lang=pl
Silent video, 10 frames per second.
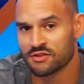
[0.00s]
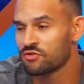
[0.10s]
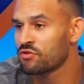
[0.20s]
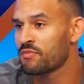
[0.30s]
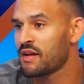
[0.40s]

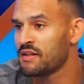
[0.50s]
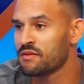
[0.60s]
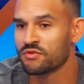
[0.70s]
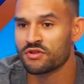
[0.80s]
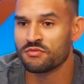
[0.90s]
Jest to
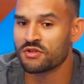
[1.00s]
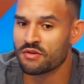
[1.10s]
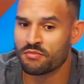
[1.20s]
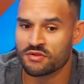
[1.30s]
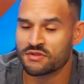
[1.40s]
normalne, musimy
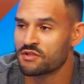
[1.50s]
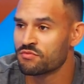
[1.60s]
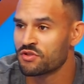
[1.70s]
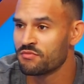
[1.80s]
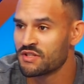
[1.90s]
się
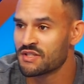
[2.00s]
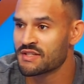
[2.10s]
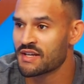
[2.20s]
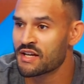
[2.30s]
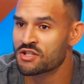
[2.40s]
poznać, musimy się
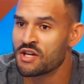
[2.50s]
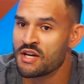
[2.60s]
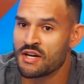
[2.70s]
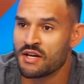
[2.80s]
zgrać.